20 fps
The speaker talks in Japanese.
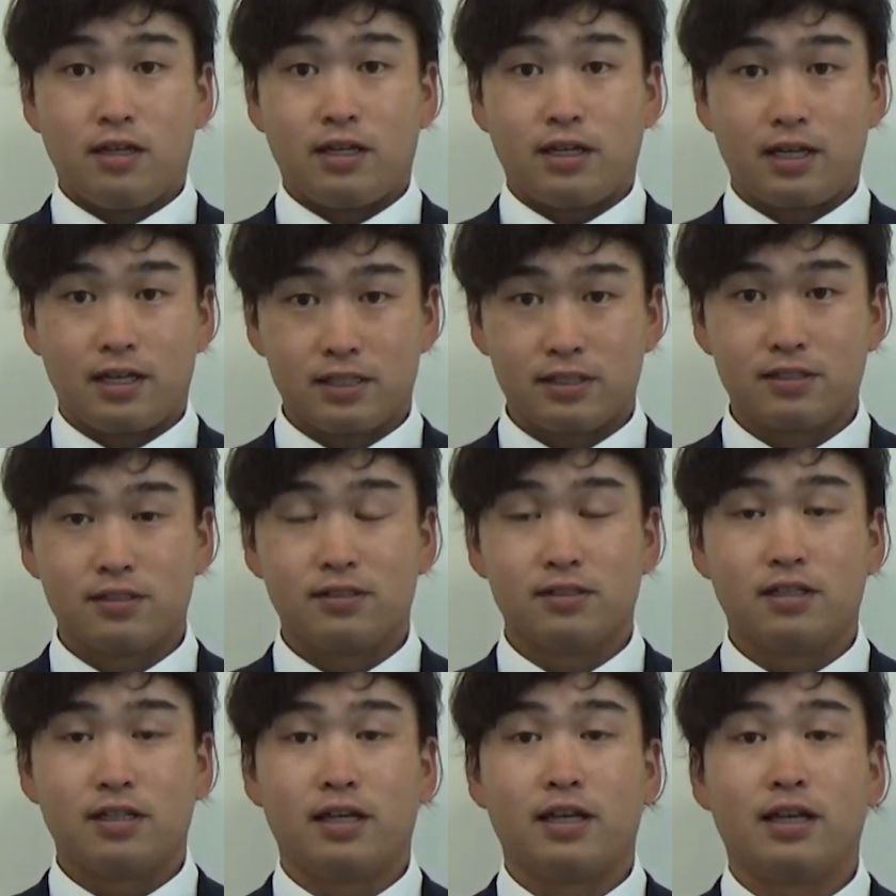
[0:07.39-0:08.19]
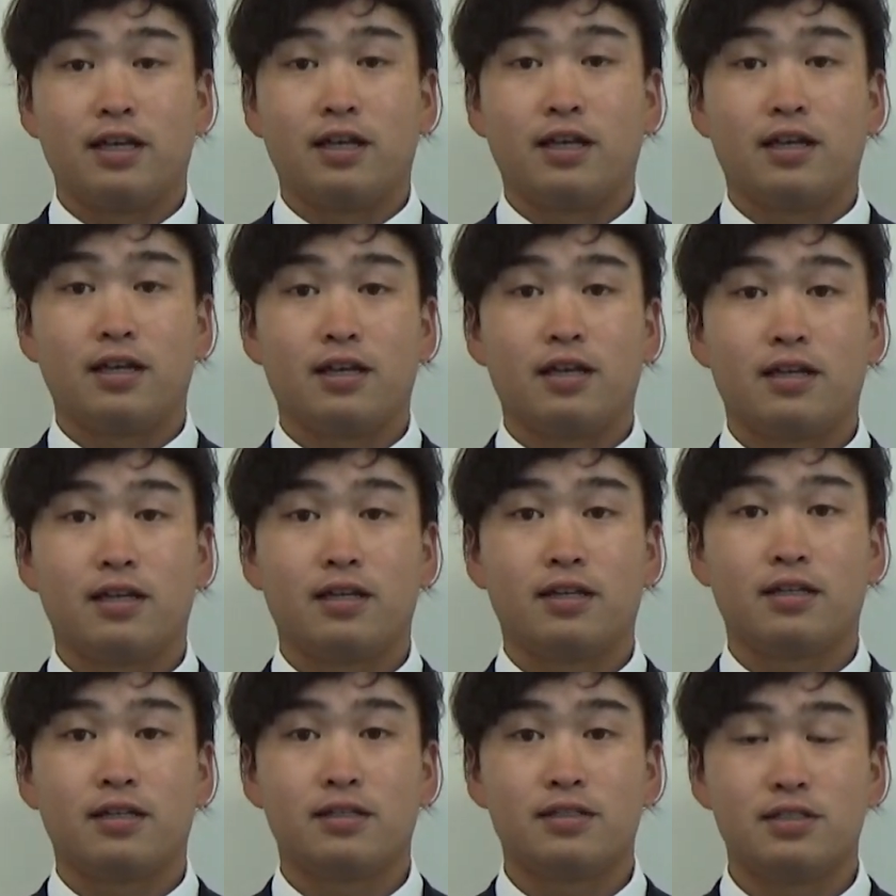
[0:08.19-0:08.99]
かつ、
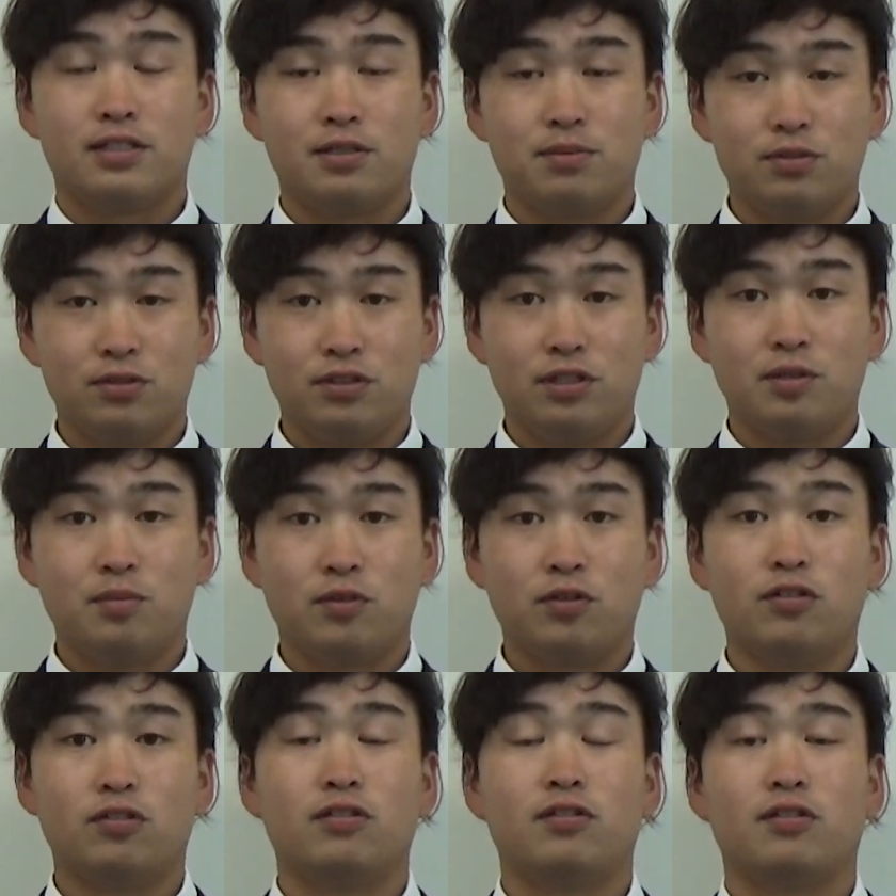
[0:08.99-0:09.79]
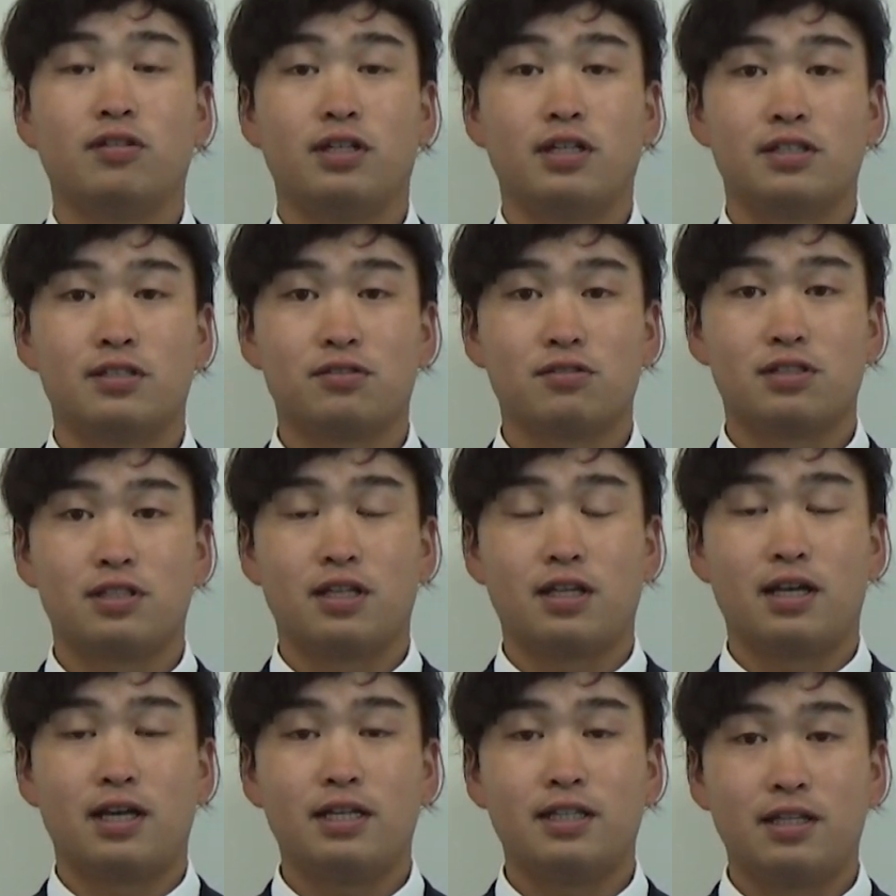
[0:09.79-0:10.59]
えー、自分にもそし
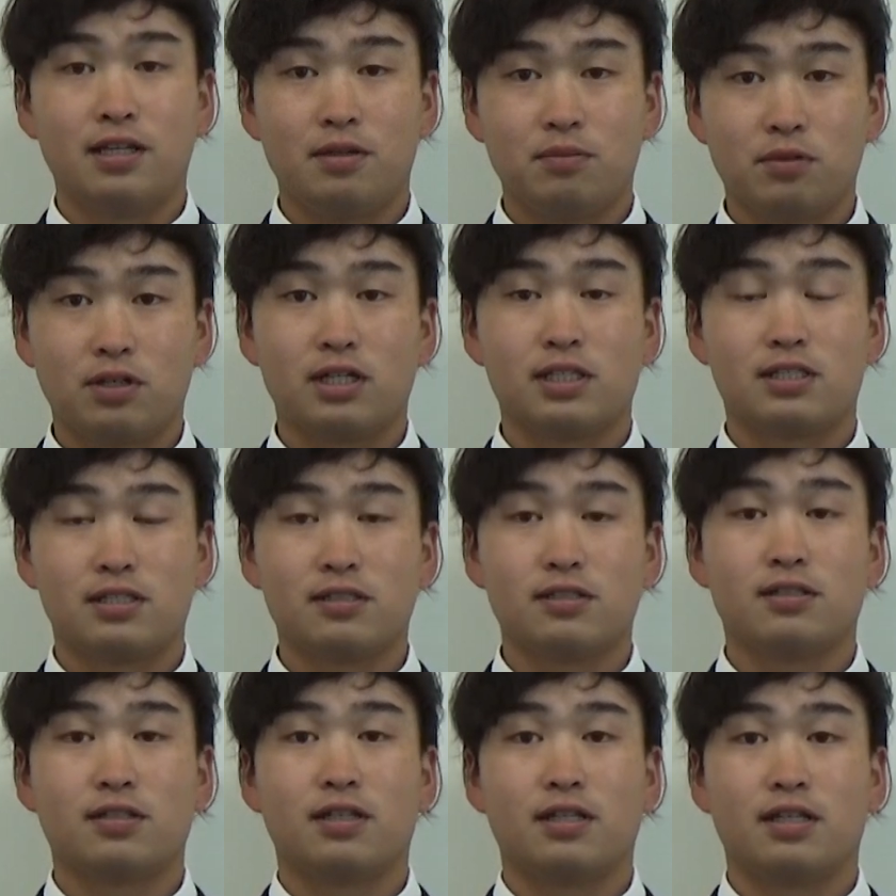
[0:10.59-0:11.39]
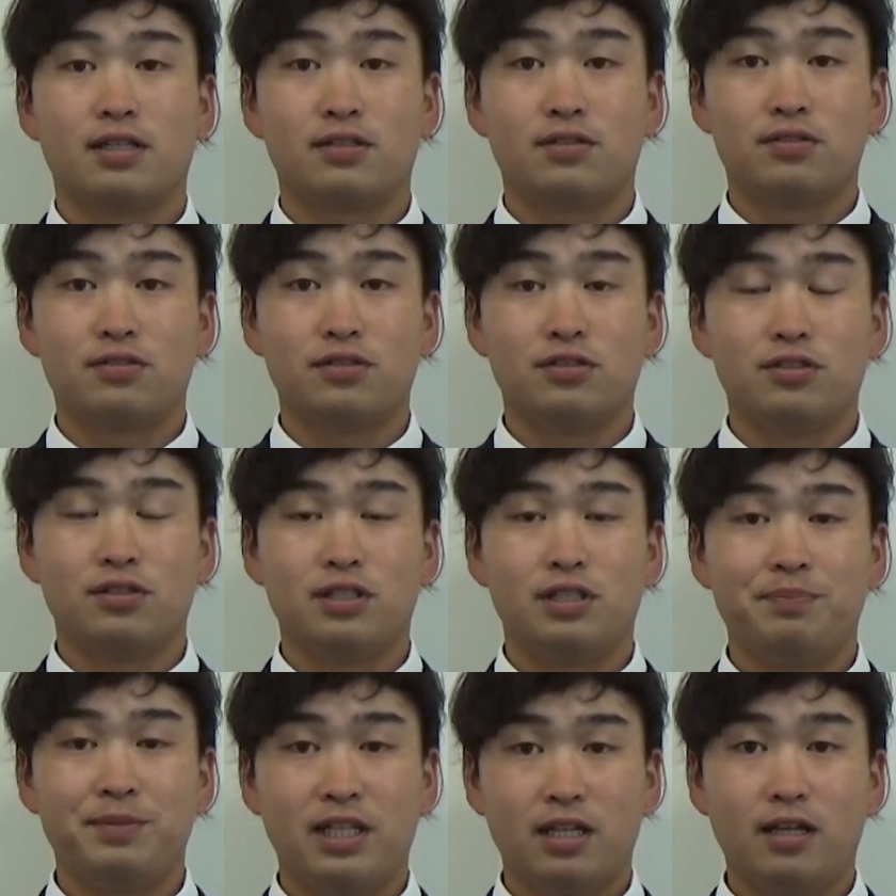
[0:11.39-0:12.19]
て相手にも勝つ、えそういう
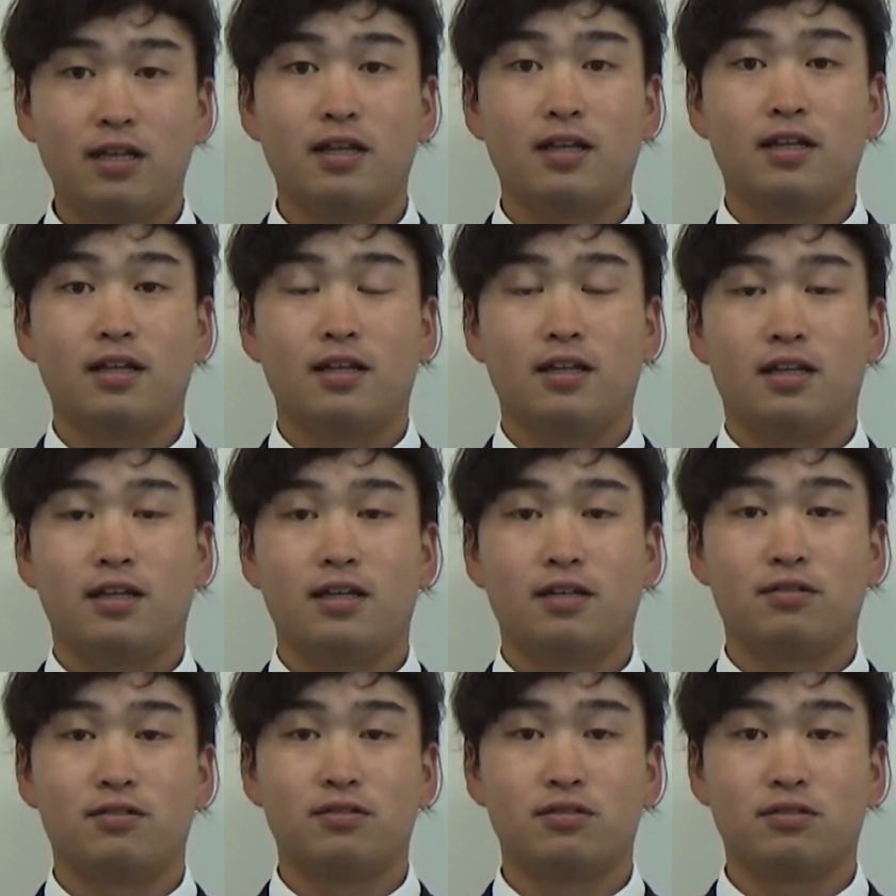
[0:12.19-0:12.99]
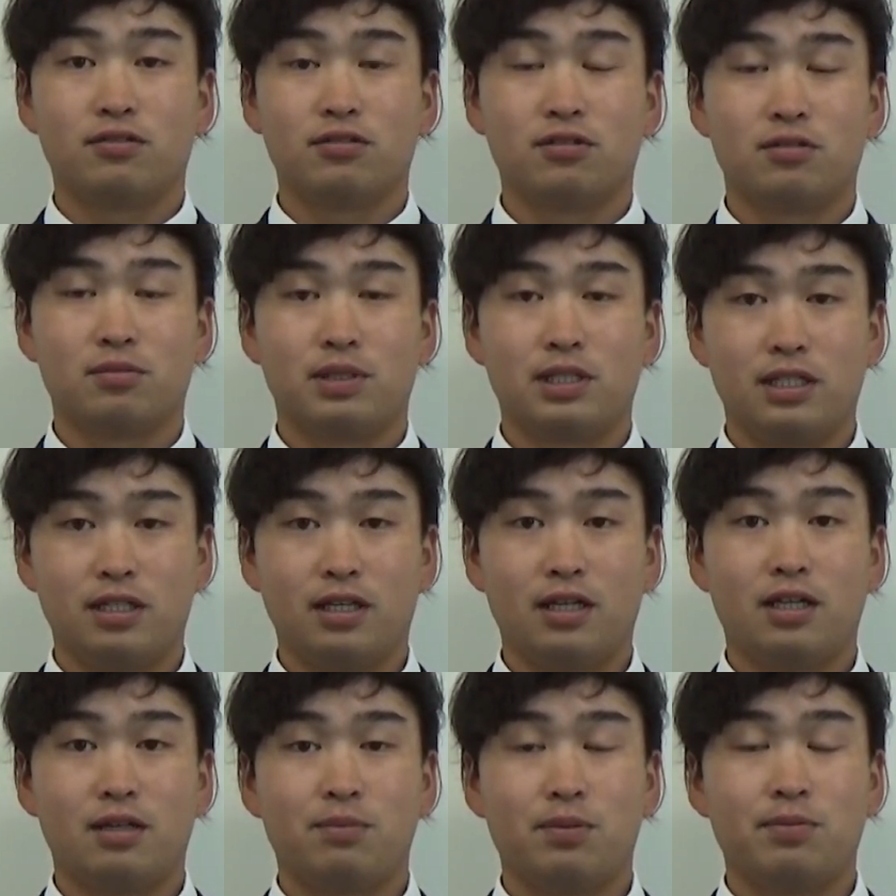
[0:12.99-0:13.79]
意味で、えこの言葉に
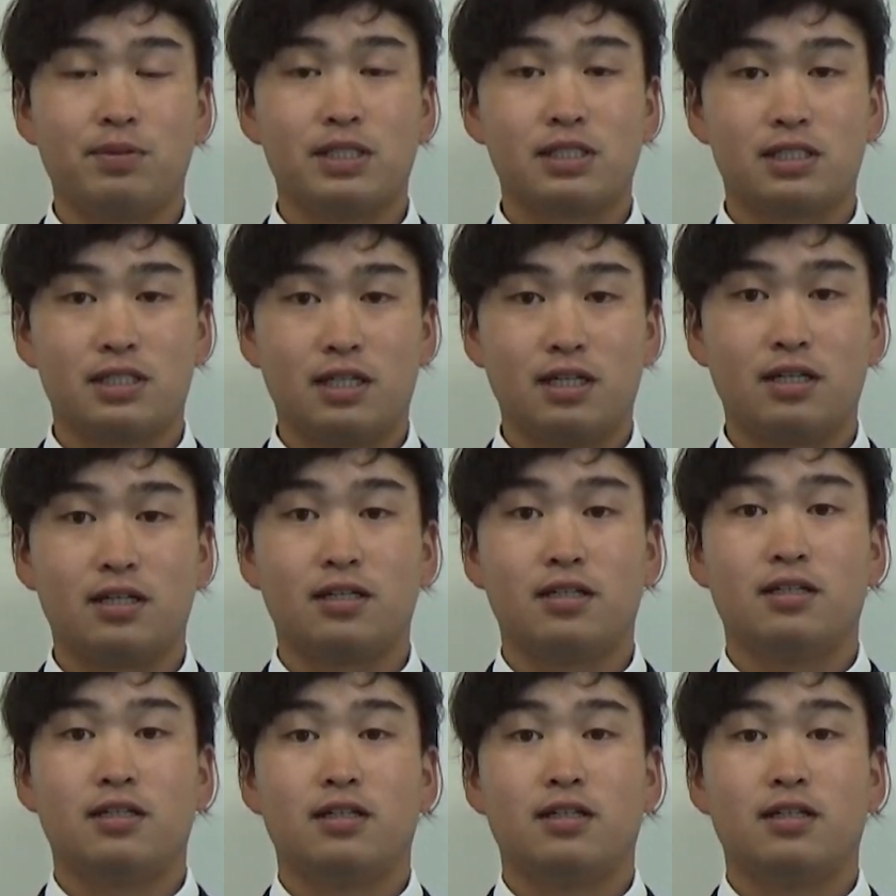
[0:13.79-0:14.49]
選びました、